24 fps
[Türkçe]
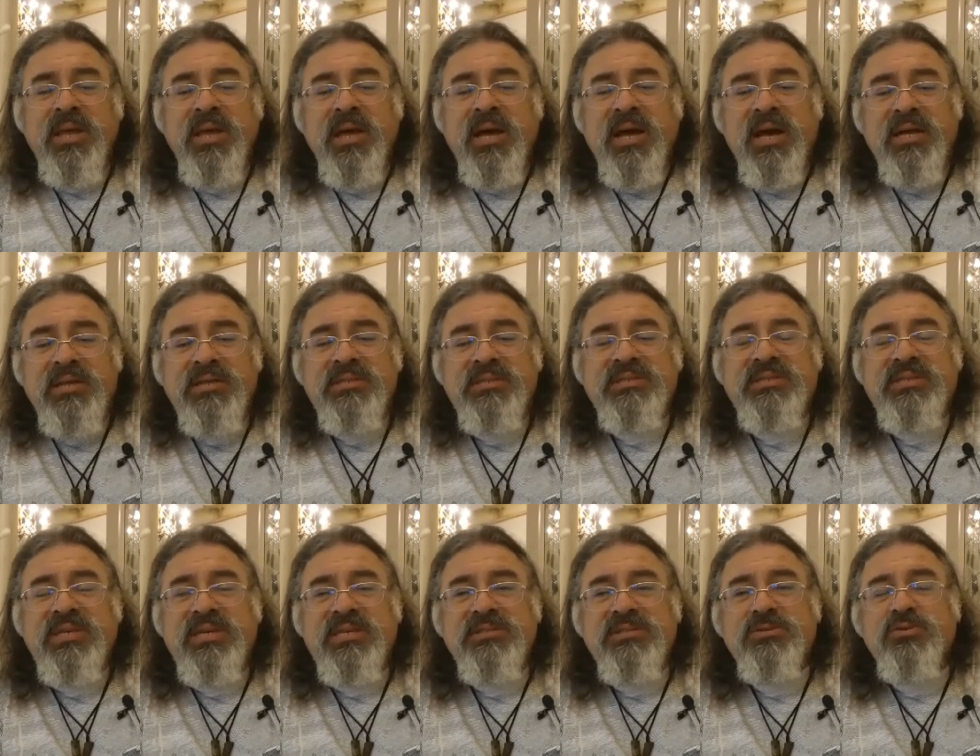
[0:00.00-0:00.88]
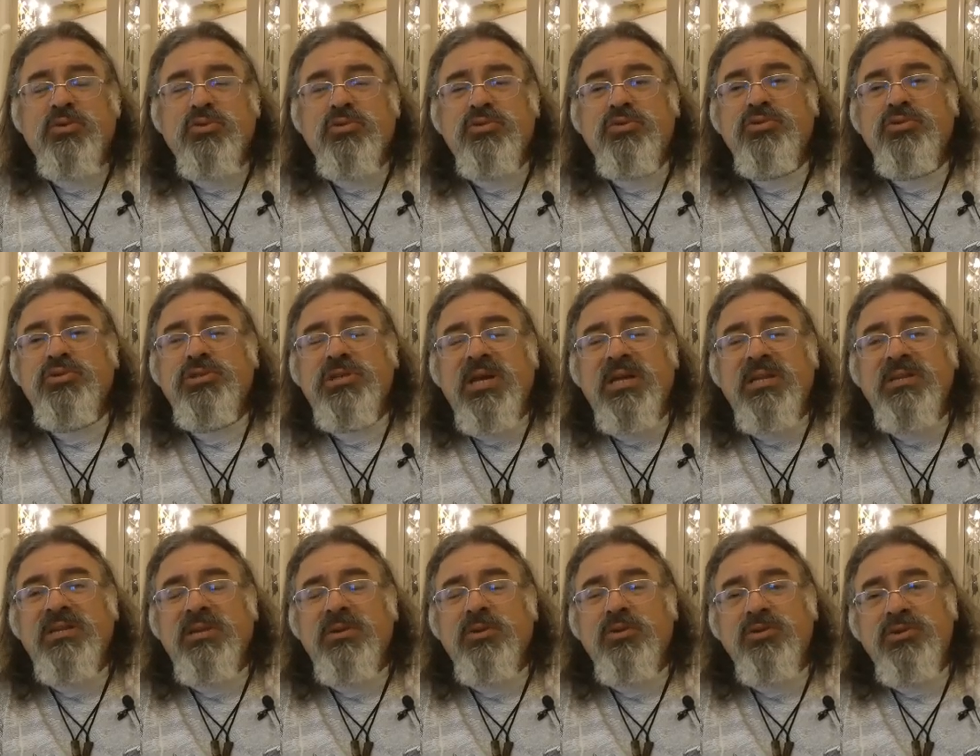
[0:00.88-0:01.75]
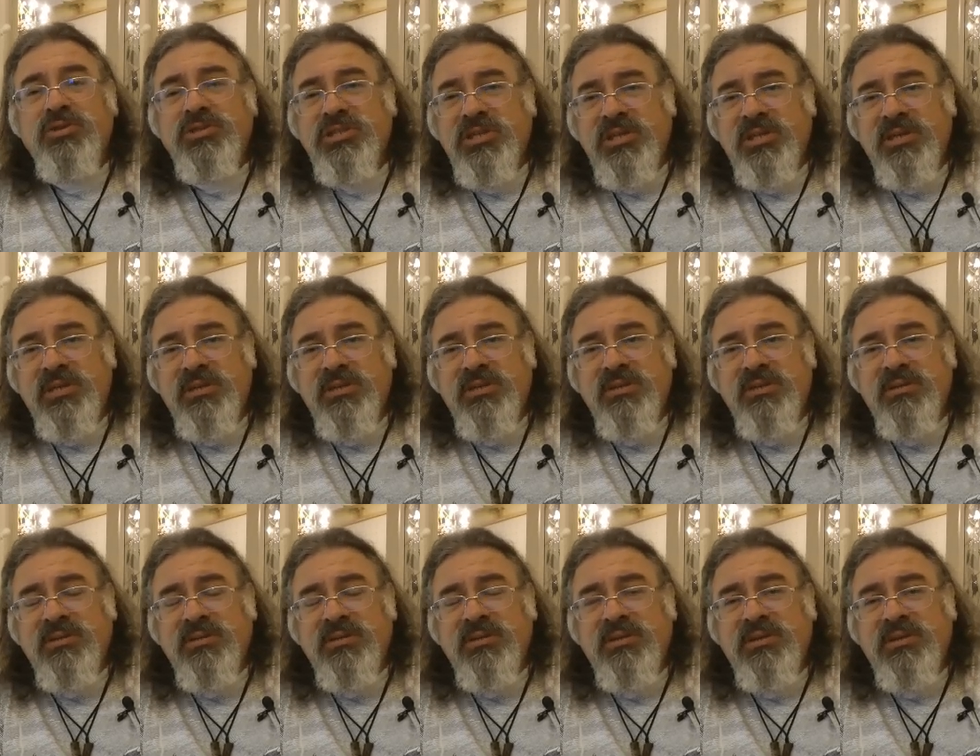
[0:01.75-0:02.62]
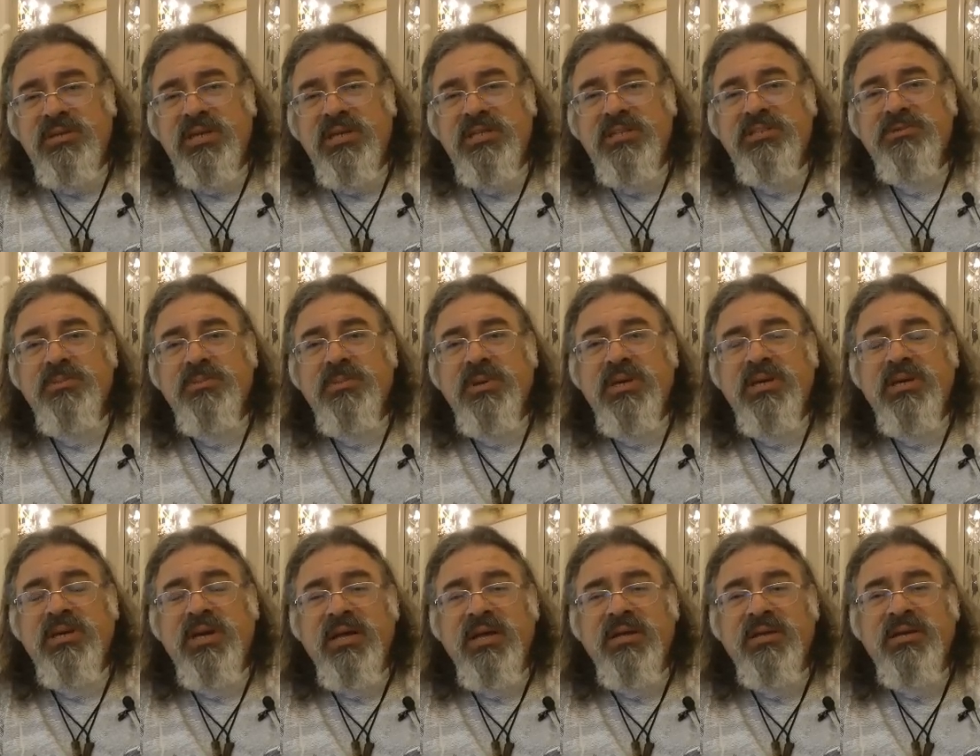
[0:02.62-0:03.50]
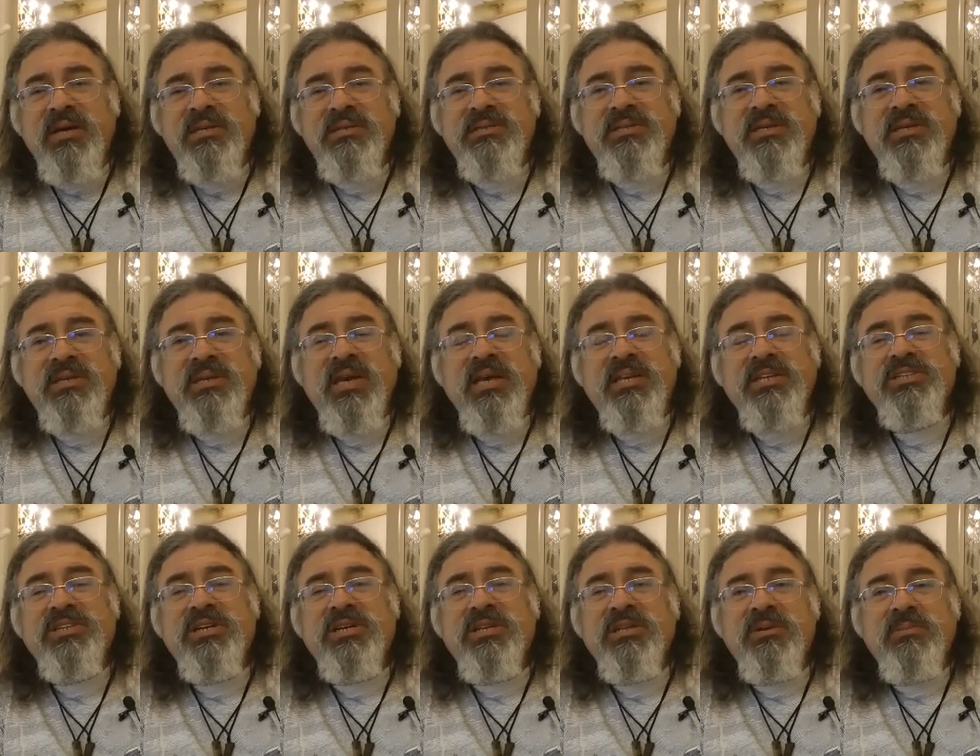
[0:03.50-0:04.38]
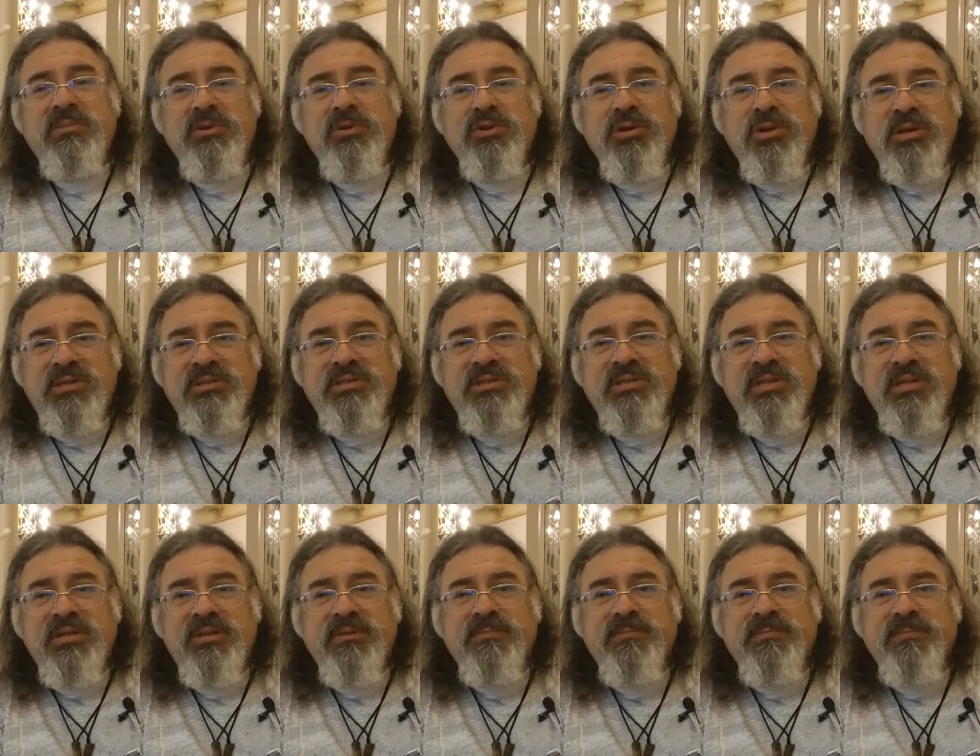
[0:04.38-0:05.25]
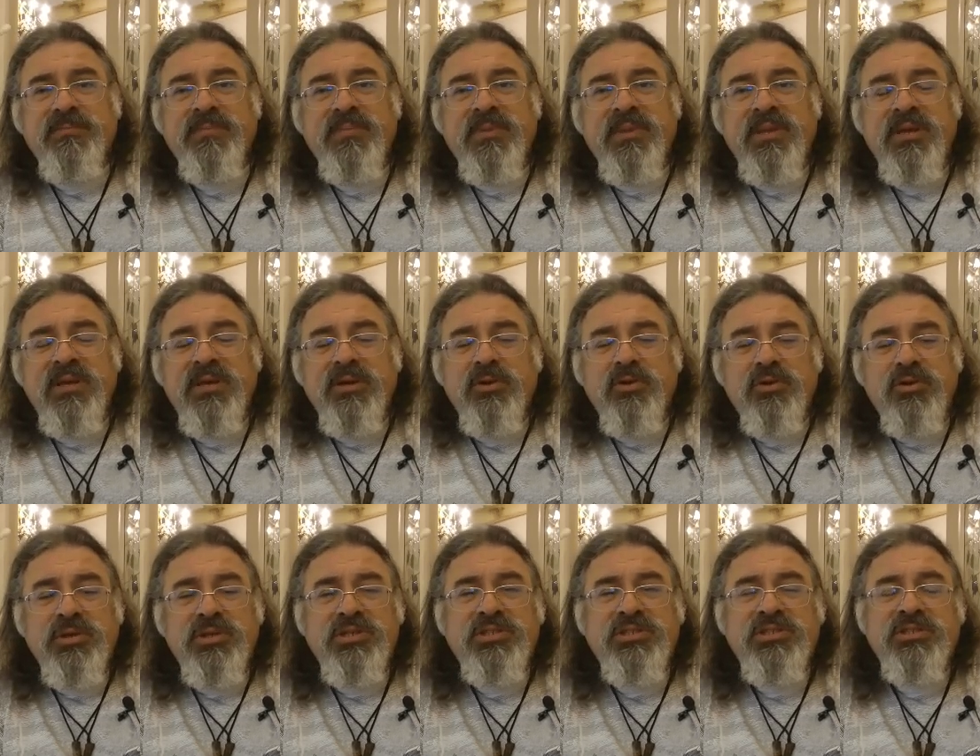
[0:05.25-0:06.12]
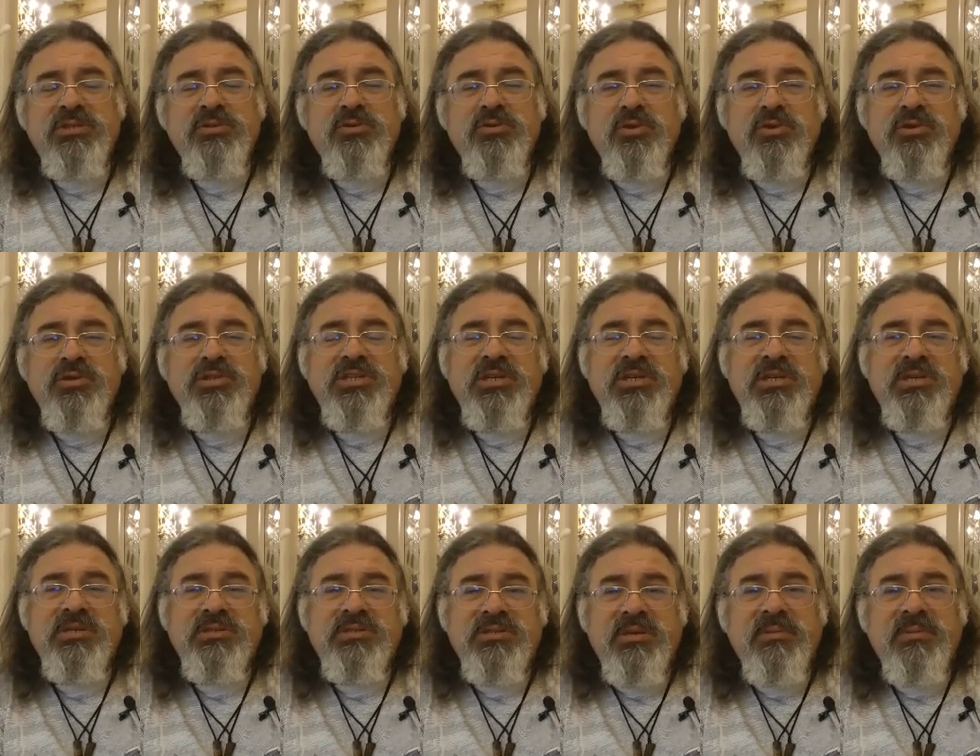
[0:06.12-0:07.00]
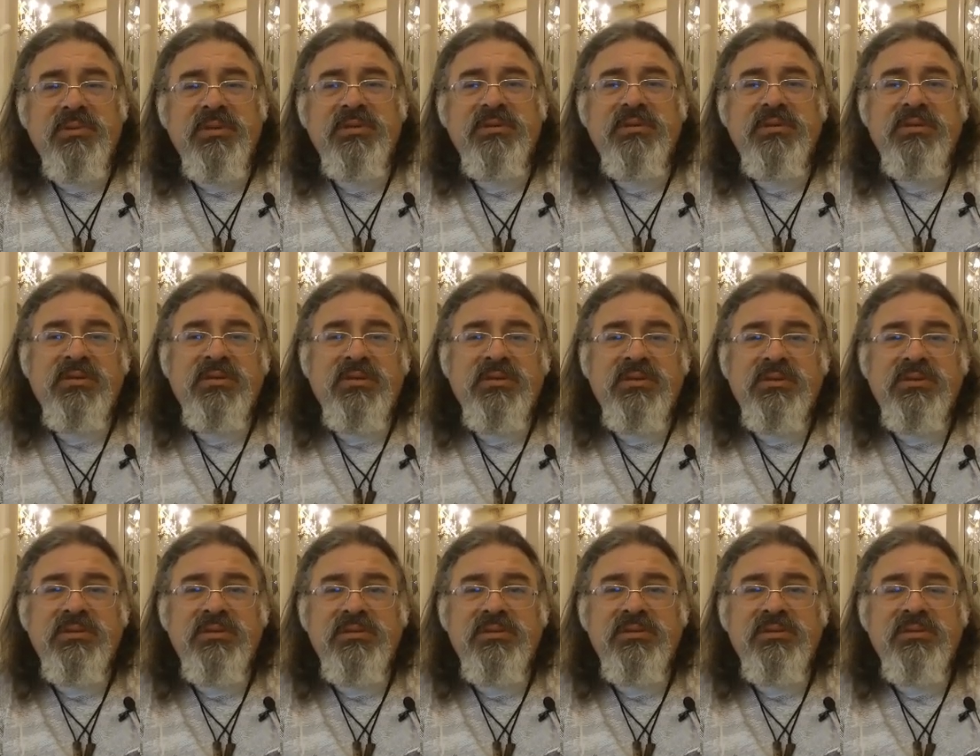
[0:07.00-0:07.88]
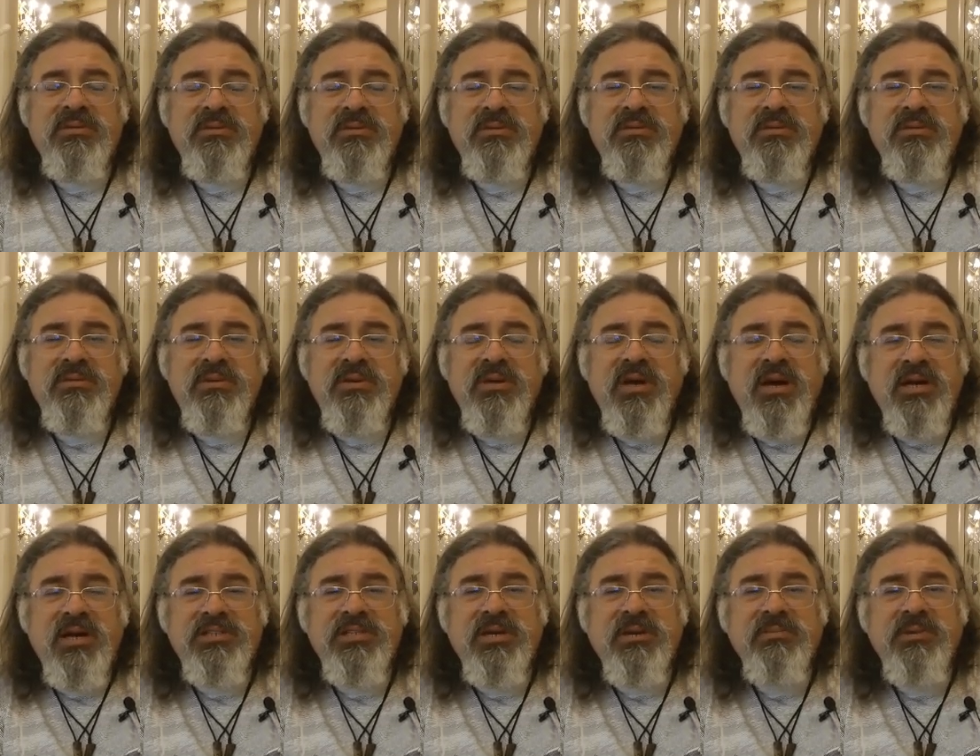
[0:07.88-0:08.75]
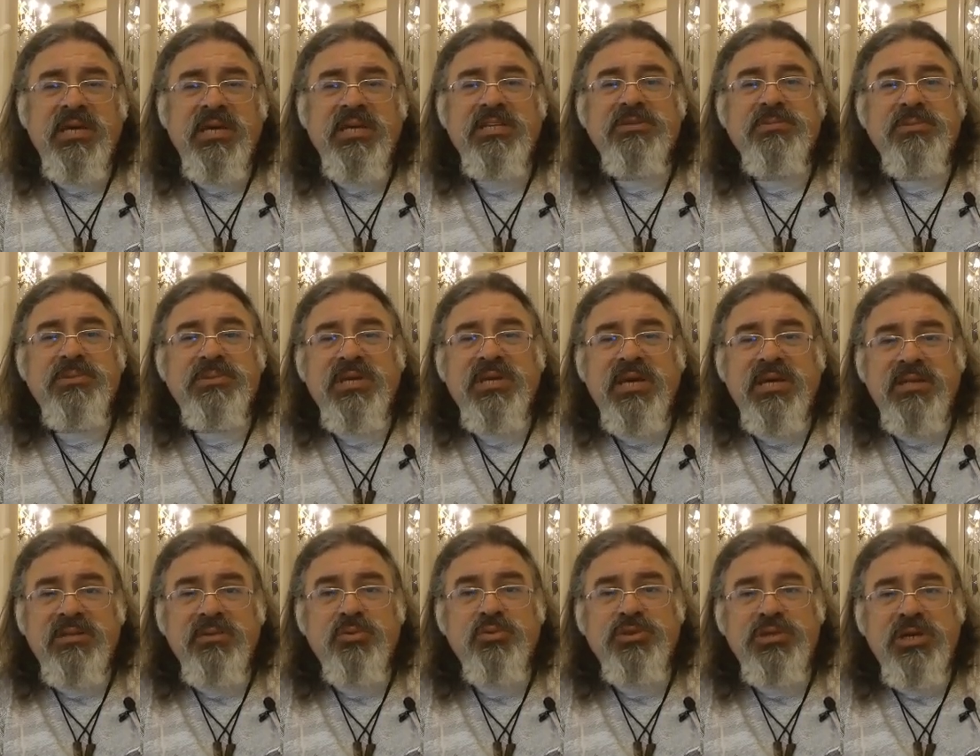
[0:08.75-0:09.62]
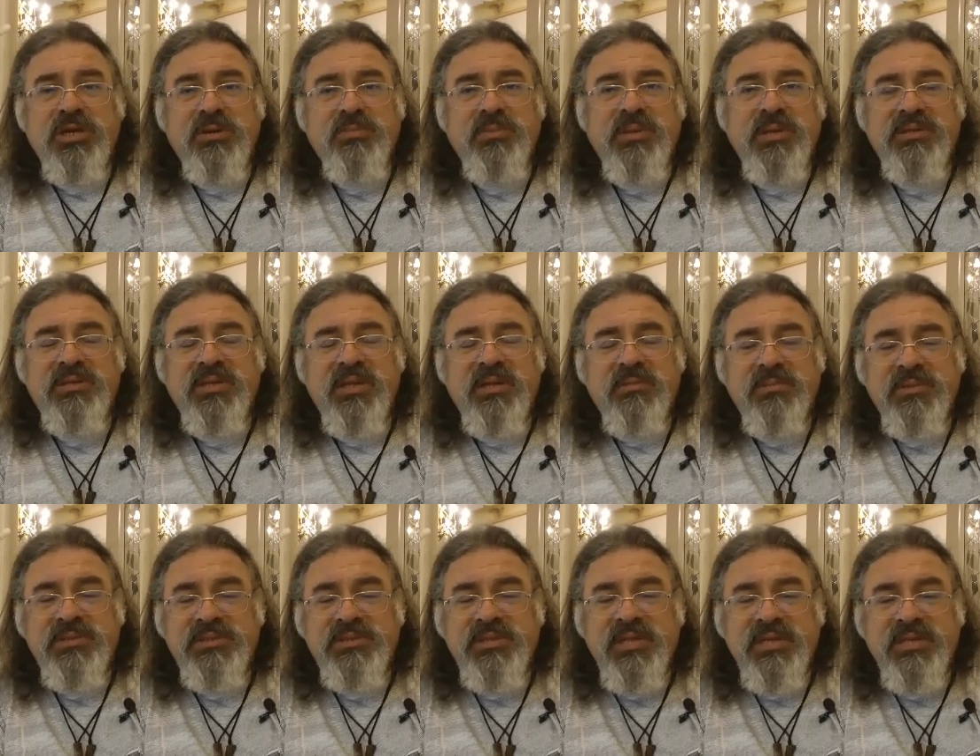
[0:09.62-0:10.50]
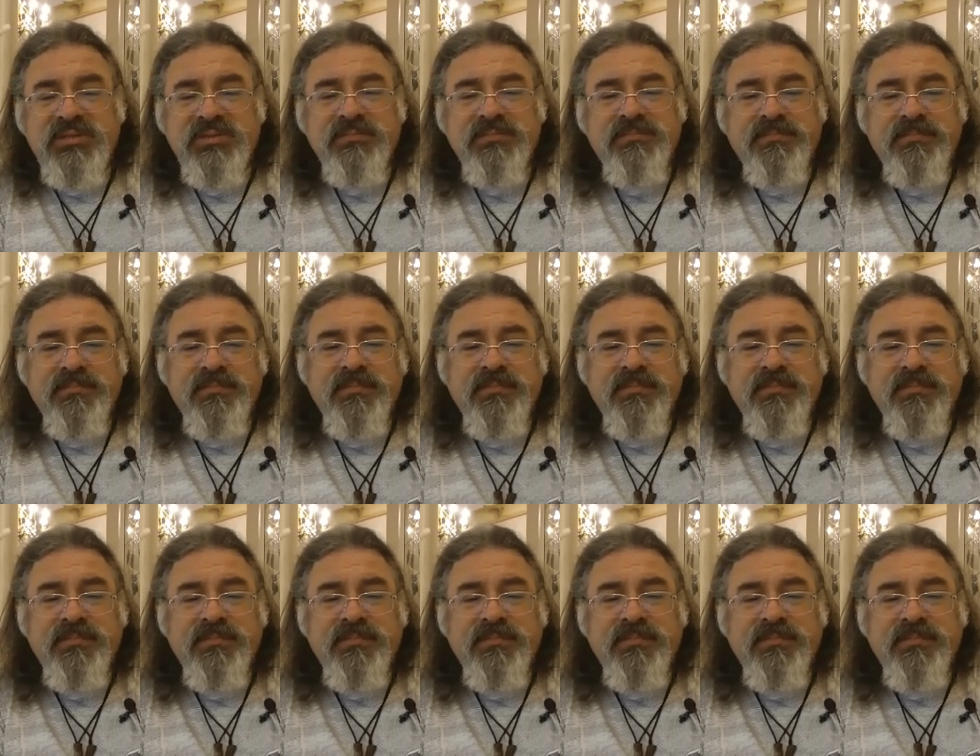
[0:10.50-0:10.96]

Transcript: Hani 8-9 uçağından önce yetişmeye kalkarsa geç kalabiliyor hasta. Onun için döneceği zaman e, akşam geç bir saatte uçak bileti alması lazım.